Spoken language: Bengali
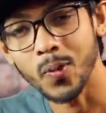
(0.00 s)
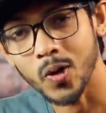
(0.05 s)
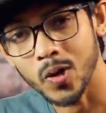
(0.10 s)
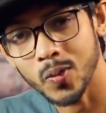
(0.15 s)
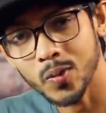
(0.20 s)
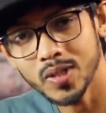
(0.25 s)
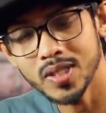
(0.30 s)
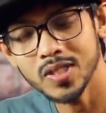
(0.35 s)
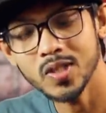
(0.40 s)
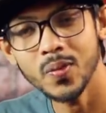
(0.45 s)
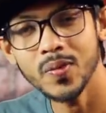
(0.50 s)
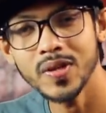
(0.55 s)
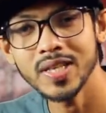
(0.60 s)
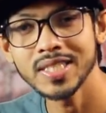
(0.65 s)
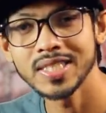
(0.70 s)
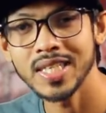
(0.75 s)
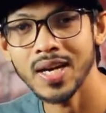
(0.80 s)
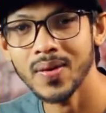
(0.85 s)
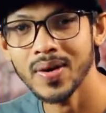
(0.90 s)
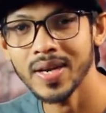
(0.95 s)
পরবর্তী টপিকে
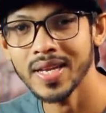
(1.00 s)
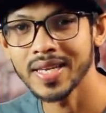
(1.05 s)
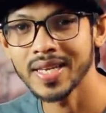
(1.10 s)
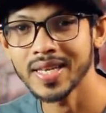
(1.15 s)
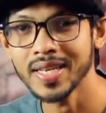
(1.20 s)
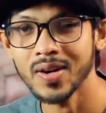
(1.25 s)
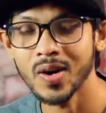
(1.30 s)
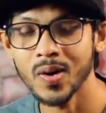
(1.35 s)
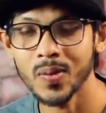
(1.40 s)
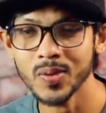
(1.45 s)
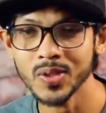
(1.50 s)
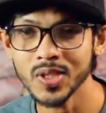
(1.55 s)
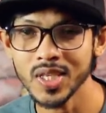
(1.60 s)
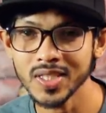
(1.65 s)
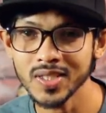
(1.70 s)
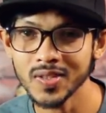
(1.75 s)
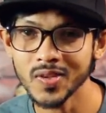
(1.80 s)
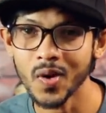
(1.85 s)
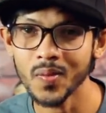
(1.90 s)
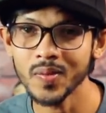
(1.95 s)
যাওয়ার আগে অবশ্যই
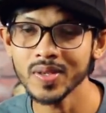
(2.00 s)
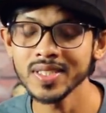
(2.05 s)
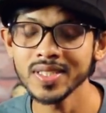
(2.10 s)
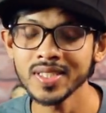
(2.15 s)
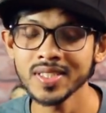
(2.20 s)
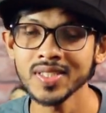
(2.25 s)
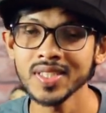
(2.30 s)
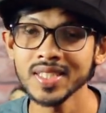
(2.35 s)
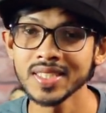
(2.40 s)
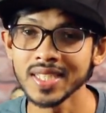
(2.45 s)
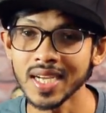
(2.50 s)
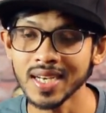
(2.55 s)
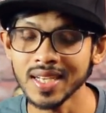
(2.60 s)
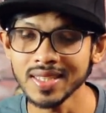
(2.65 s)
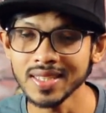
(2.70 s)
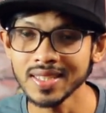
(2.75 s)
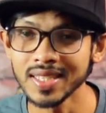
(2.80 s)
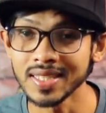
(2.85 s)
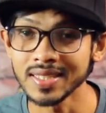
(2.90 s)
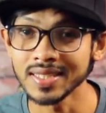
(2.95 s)
একটু কমেন্ট সেকশনে
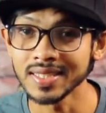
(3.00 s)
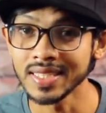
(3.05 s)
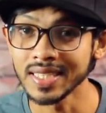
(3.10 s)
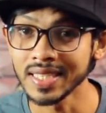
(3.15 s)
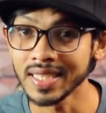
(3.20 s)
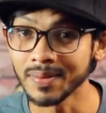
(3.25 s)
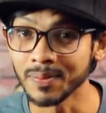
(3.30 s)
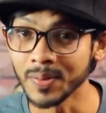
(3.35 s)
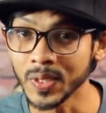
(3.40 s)
জানান দেন যে